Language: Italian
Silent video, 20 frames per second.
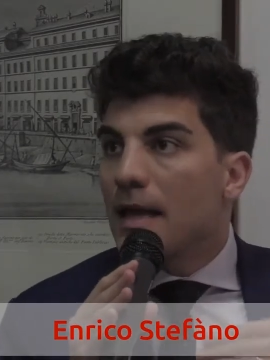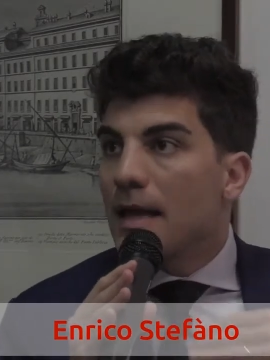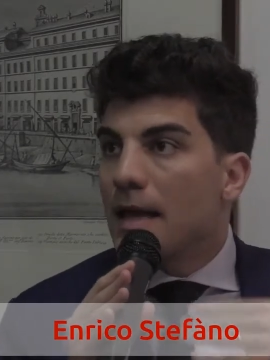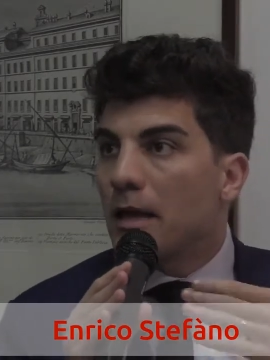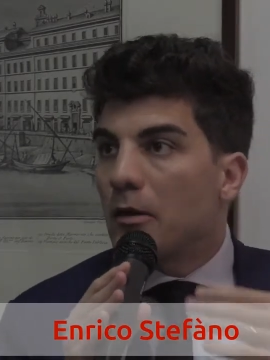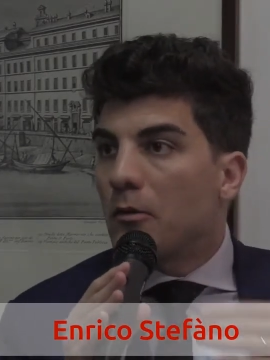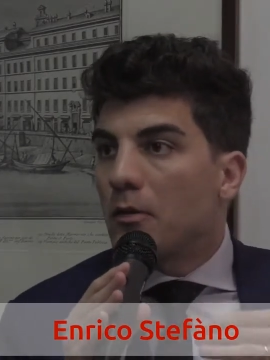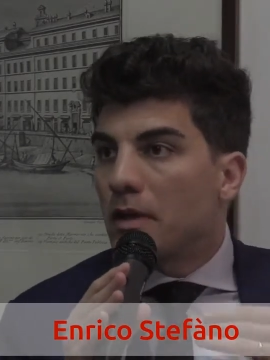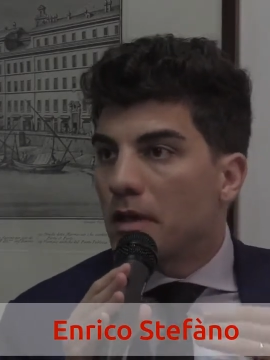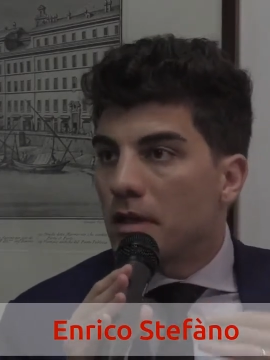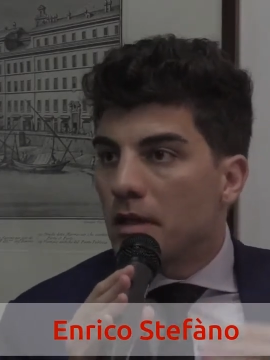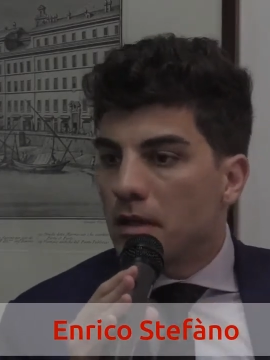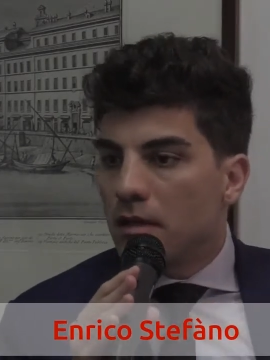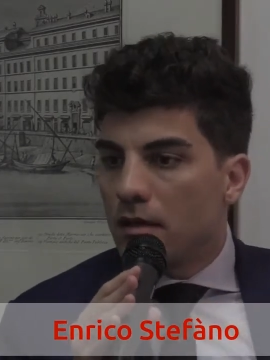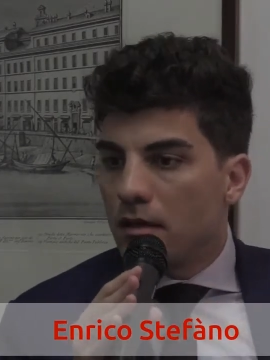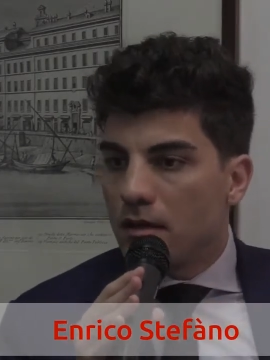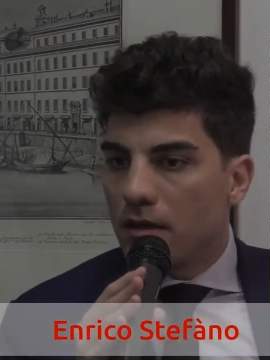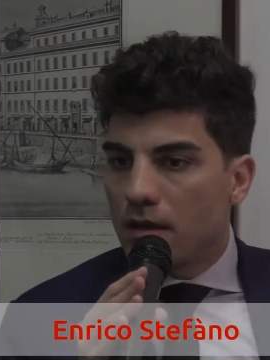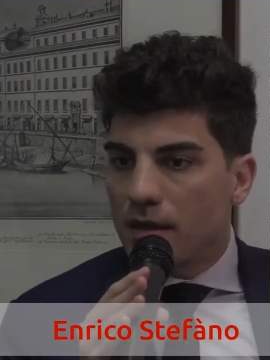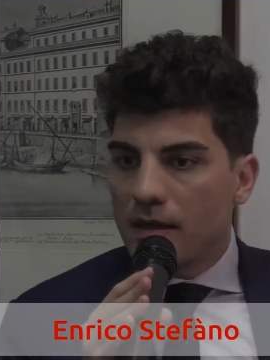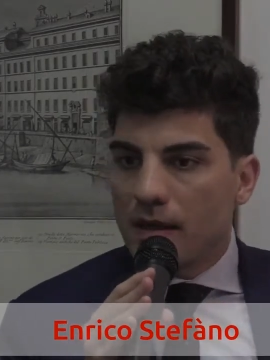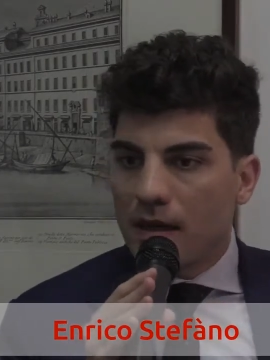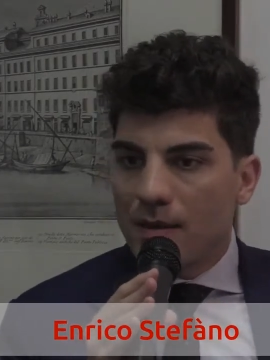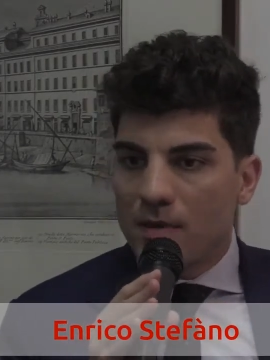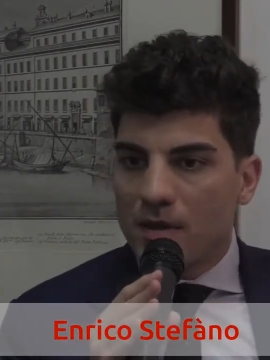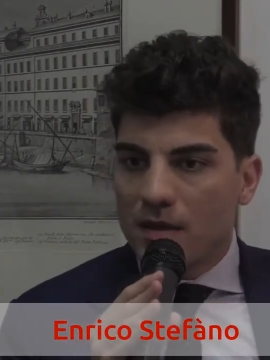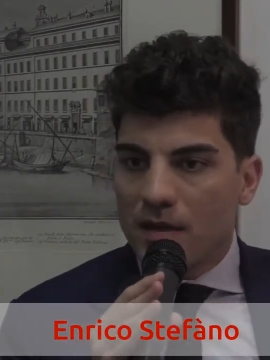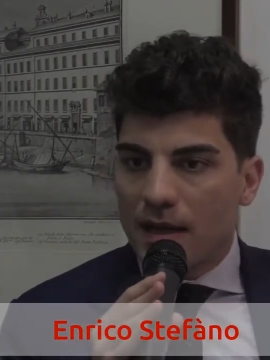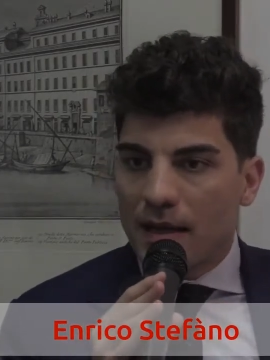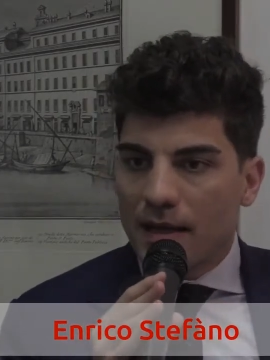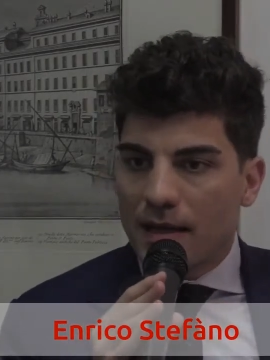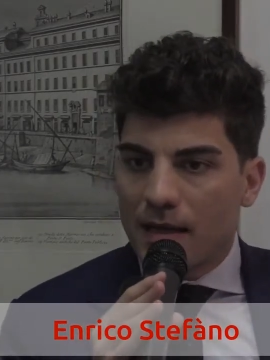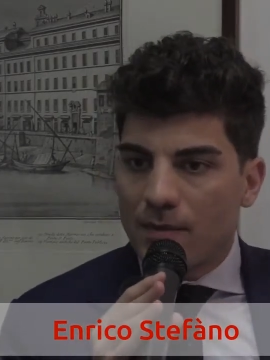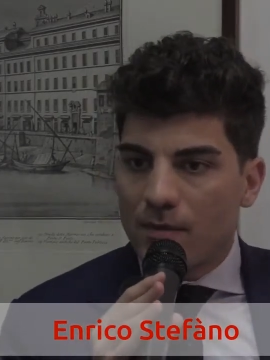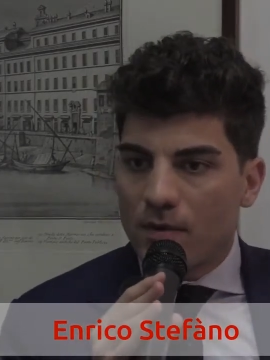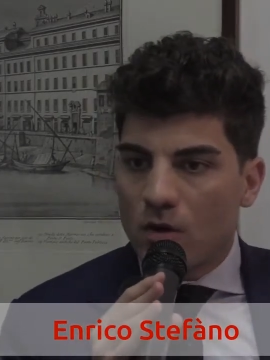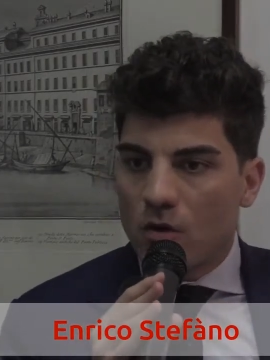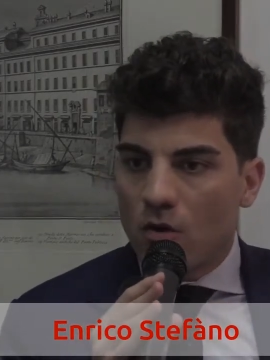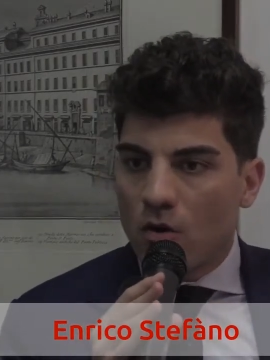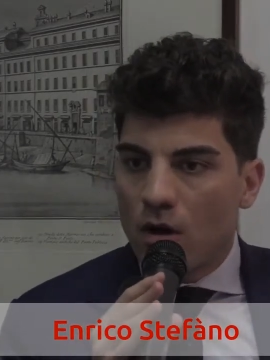e quindi eh, chiaramente è anche
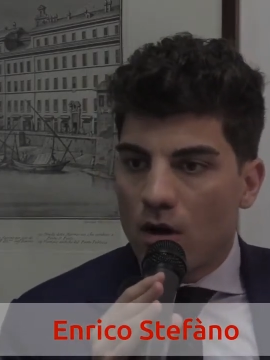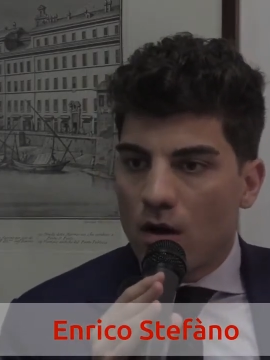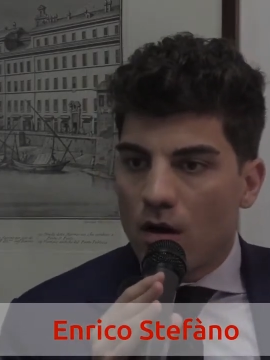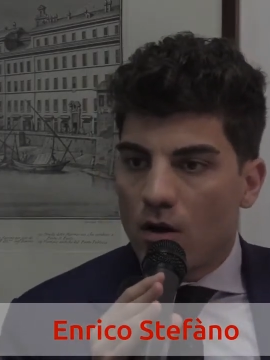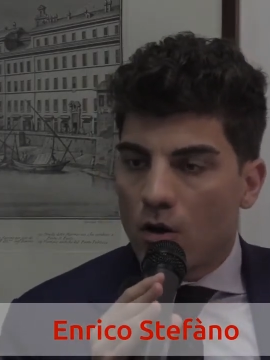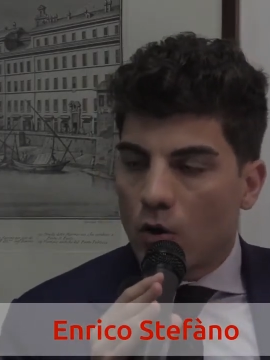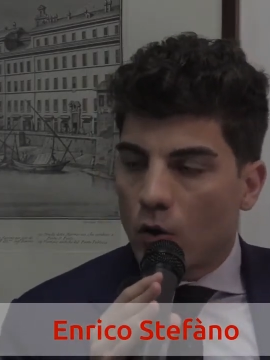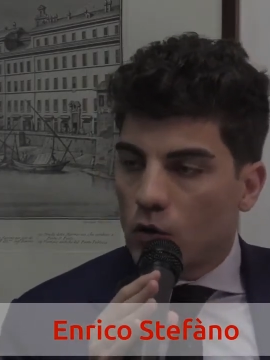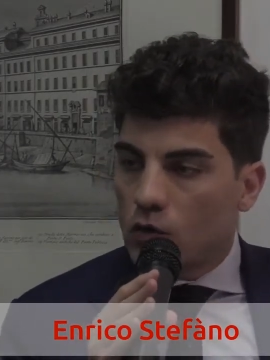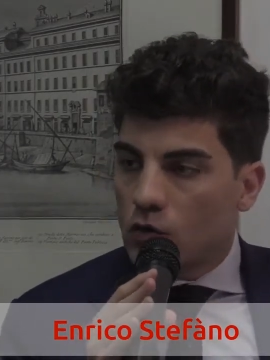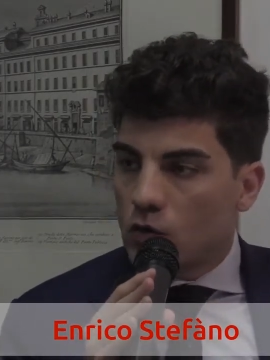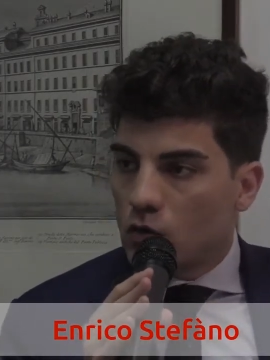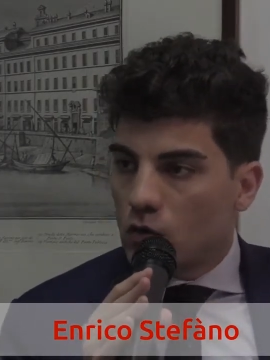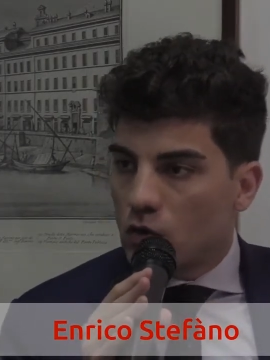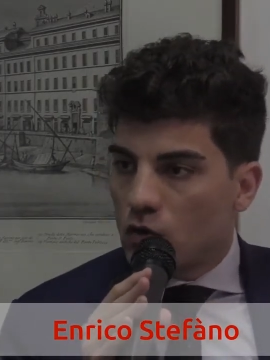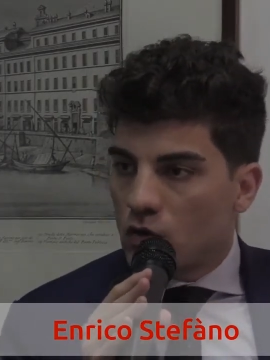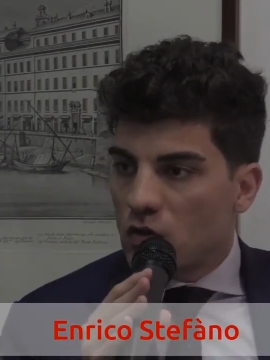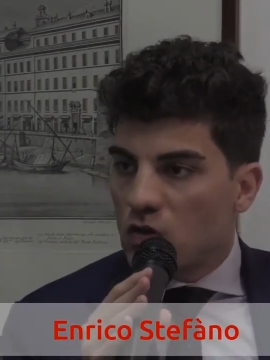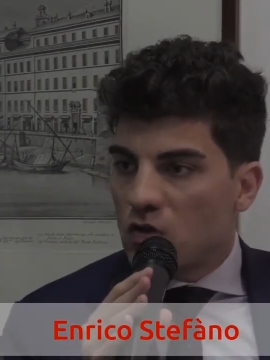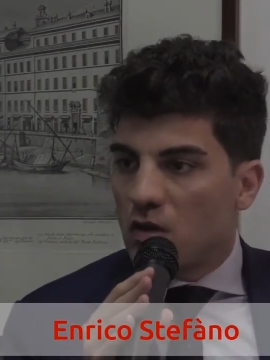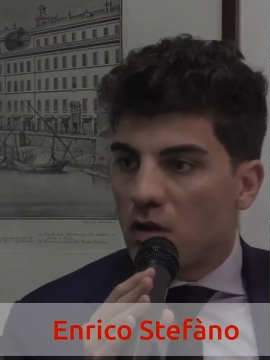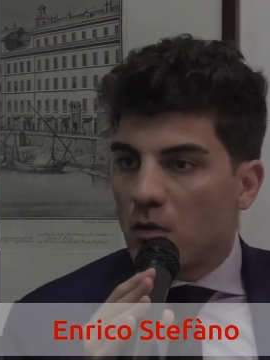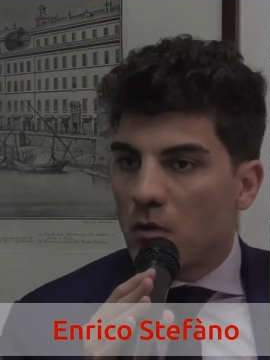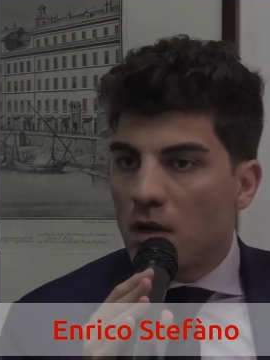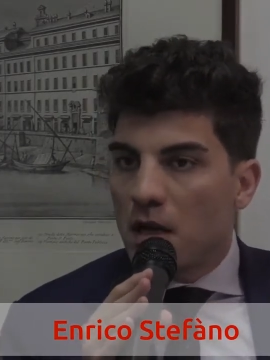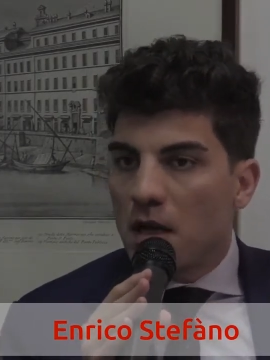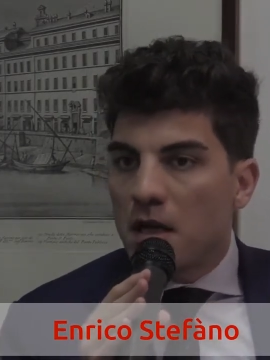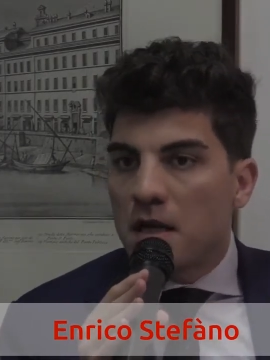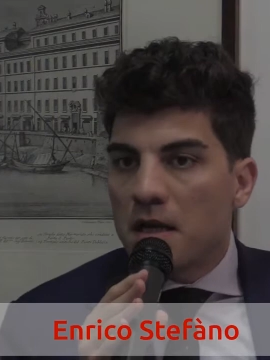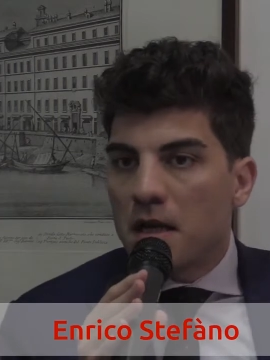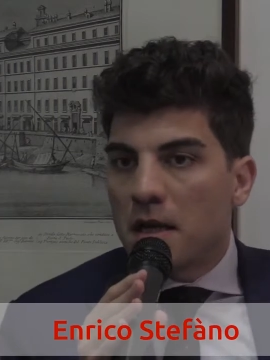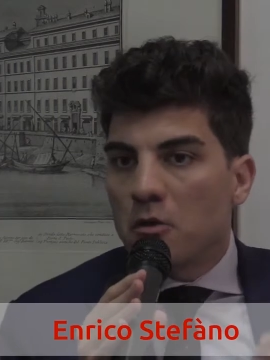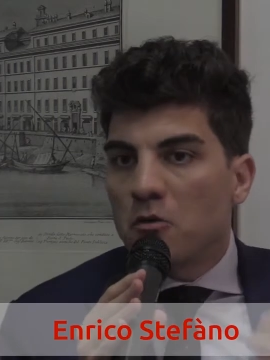meno eh, costoso gestire quelle linee.